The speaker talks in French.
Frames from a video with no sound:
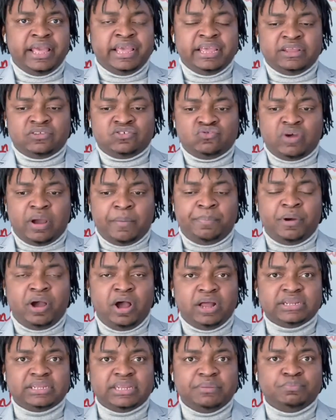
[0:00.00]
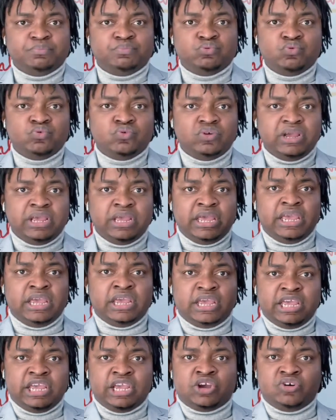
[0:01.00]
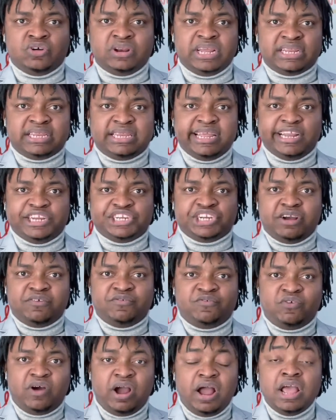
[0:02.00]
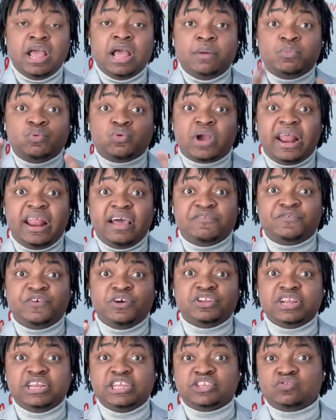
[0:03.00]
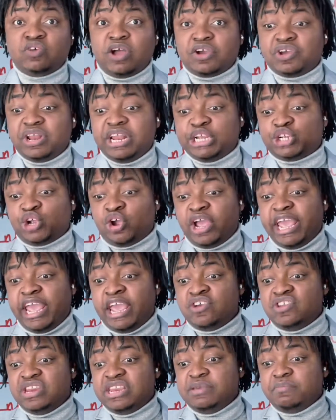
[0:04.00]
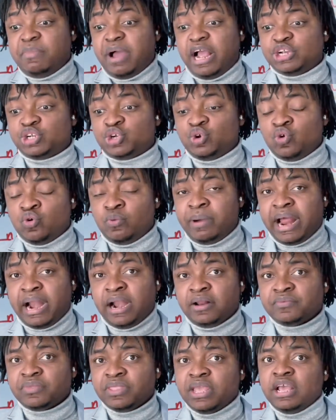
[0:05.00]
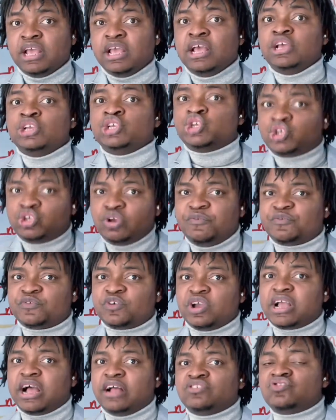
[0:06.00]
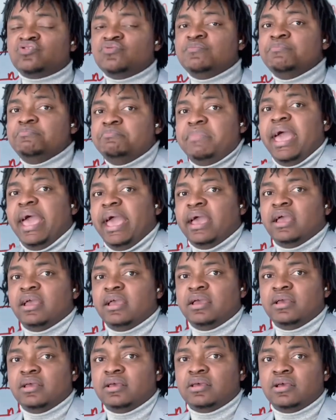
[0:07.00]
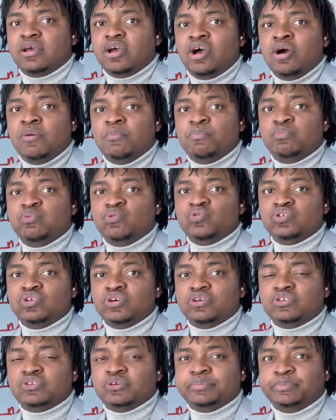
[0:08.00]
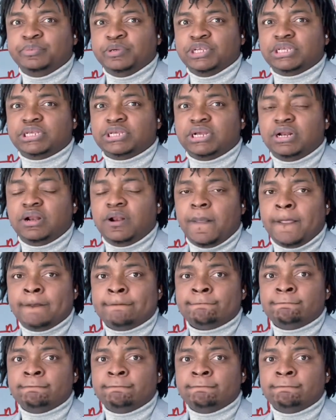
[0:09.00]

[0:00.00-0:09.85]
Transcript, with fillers: Et, tu dois prendre des bouts et, et connecter à chaque fois pour qu'à la fin de l'histoire, que les gens aient une image globale. Sauf que quand tu mets un bout de, puzzle,